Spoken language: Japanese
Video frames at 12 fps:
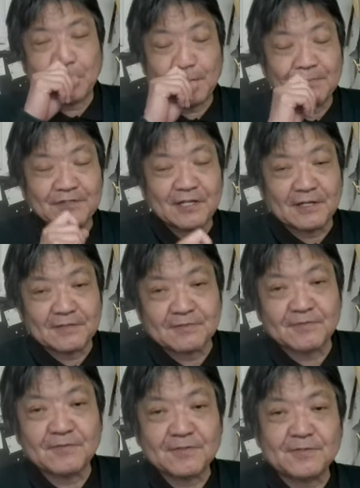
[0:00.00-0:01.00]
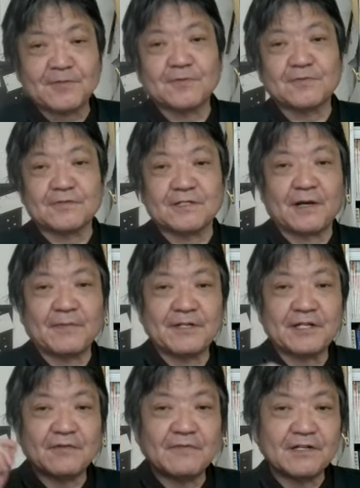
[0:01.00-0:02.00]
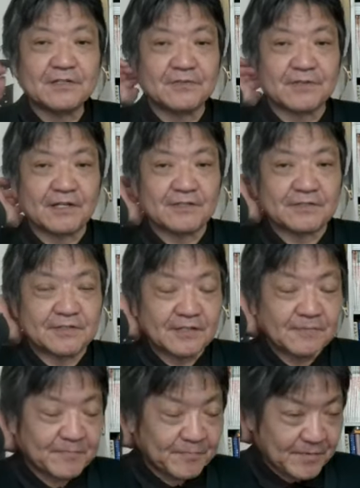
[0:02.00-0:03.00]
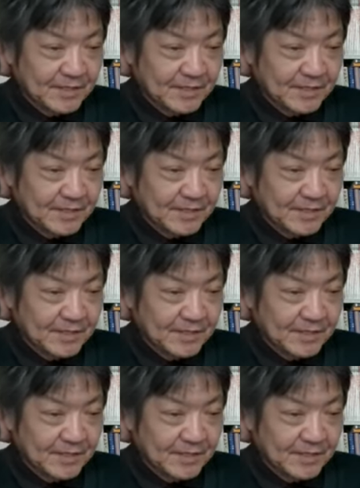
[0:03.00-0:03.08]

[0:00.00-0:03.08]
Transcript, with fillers: トランプさんの思考っていうのはアメリカンファーストなんですね。